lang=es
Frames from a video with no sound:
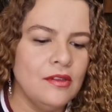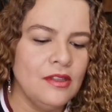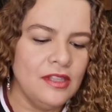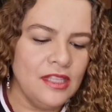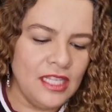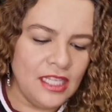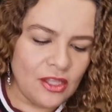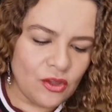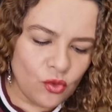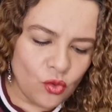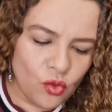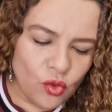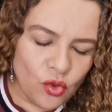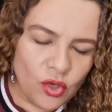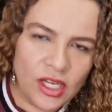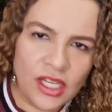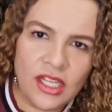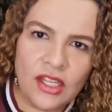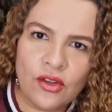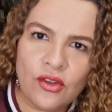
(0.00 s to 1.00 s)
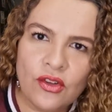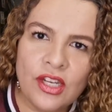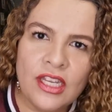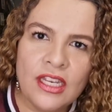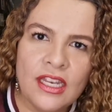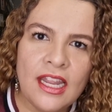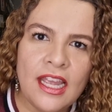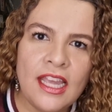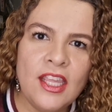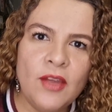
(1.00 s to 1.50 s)
ni tú, ni yo,
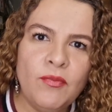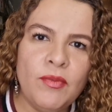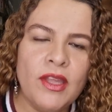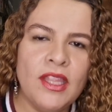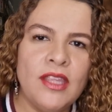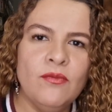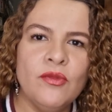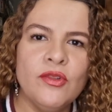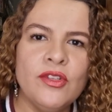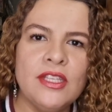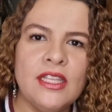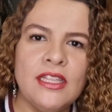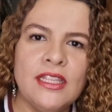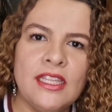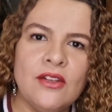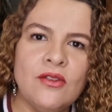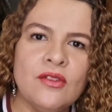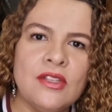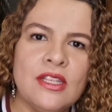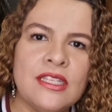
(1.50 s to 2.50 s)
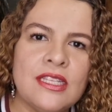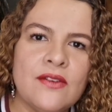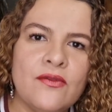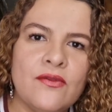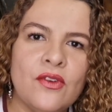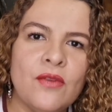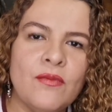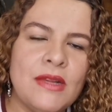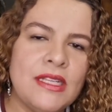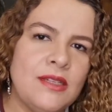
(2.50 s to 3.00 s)
ni nadie pedimos sentirnos de esa
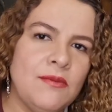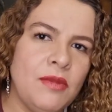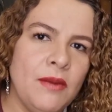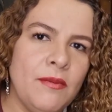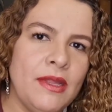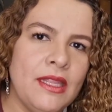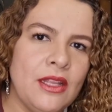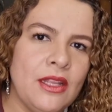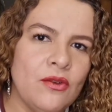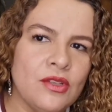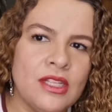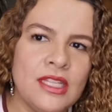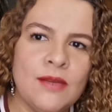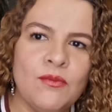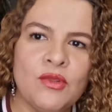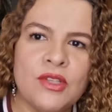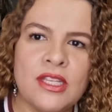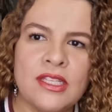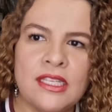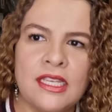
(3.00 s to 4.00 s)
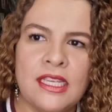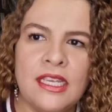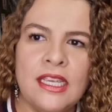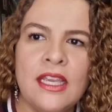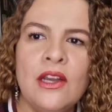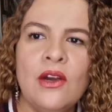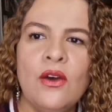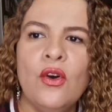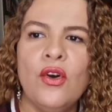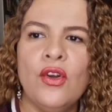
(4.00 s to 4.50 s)
forma, simplemente nos sentimos así,
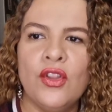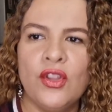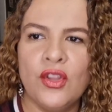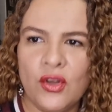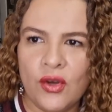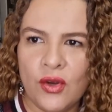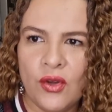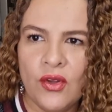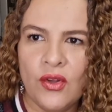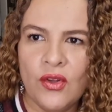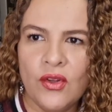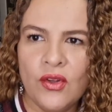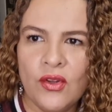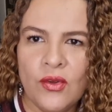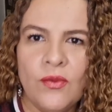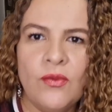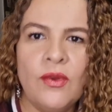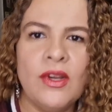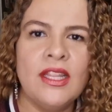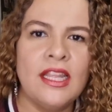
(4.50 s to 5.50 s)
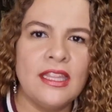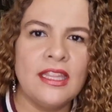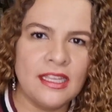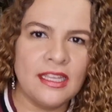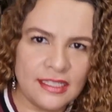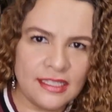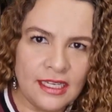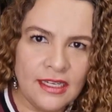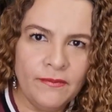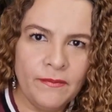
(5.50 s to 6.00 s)
o no, ¿verdad
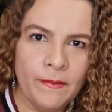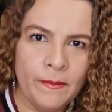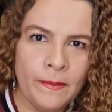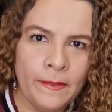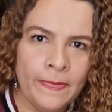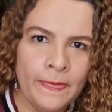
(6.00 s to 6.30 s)
que sí?